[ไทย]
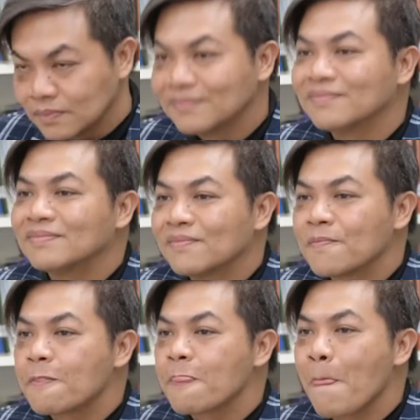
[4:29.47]
ในสา
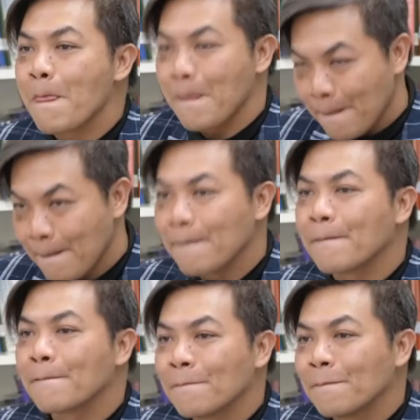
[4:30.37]
ขานี้นะคะจะต้อง
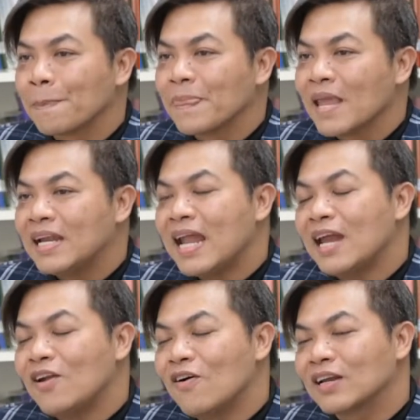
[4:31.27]
เป็นยังไงบ้างคะ
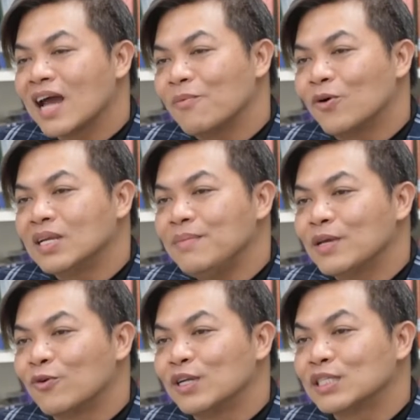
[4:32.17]
แน่นอนครับคนที่
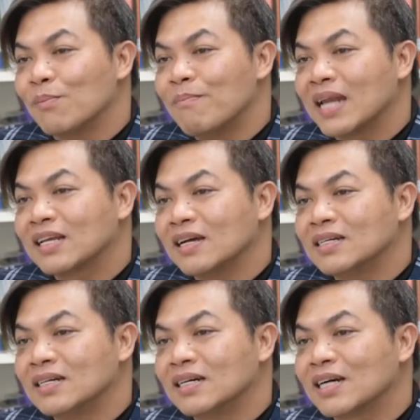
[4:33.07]
มีคุณสมบัติก็
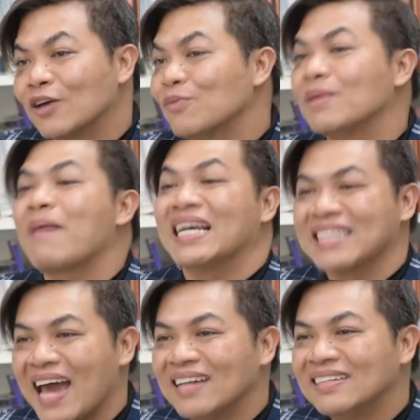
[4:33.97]
คือ เขาต้องมีแพชชั่น